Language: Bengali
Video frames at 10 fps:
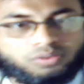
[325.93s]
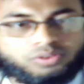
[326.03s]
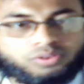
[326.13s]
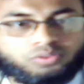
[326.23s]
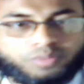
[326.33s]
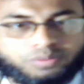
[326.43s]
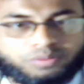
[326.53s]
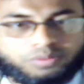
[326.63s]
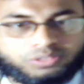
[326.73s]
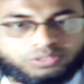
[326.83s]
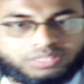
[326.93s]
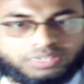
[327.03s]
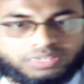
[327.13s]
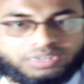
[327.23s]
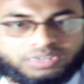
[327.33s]
ওই গ্রুপের মধ্যে
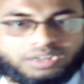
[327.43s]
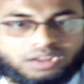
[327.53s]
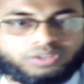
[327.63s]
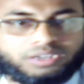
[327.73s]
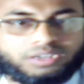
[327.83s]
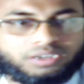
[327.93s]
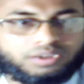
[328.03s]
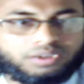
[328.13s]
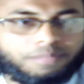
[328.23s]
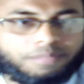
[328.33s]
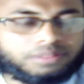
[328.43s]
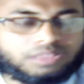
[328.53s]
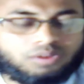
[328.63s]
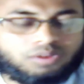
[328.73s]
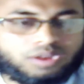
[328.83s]
না ঢোকেন
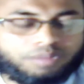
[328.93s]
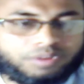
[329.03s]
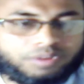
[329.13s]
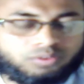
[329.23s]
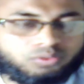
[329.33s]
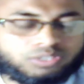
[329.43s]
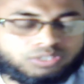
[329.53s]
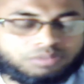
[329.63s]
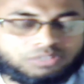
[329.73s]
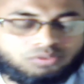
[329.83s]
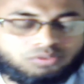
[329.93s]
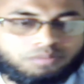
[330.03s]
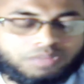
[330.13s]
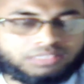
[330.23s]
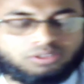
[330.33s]
তাহলে আপনার ওই গোজামিলগুলো
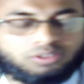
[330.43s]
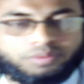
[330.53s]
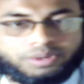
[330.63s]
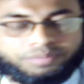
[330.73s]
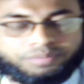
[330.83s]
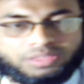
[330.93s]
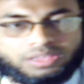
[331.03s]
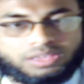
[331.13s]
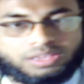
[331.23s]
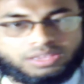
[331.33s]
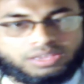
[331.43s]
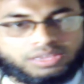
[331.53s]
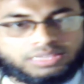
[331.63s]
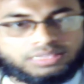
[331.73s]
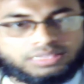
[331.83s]
মানতে হবে না
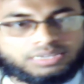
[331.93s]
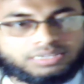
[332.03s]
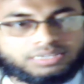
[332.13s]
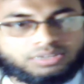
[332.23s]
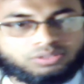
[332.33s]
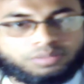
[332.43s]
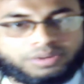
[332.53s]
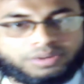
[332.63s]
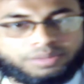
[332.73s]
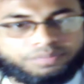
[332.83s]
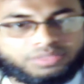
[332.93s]
এক্ষেত্রে যেটা হতে পারে